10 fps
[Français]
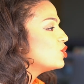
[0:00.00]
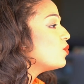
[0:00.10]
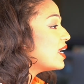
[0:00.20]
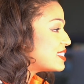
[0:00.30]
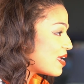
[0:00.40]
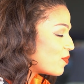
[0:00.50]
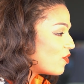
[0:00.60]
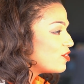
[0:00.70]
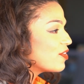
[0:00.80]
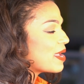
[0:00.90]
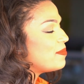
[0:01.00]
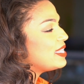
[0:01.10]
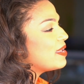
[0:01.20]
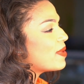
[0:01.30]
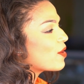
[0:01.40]
Tout récemment, le
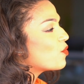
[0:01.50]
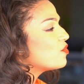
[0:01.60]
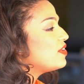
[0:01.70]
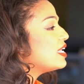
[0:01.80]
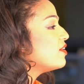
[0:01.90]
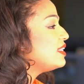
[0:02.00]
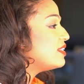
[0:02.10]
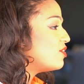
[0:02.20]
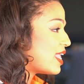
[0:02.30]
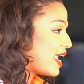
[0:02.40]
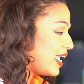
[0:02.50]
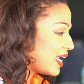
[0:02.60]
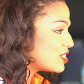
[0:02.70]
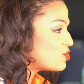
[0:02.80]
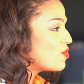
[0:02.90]
cabinet m'a confié le lead de la
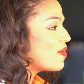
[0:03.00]
RSE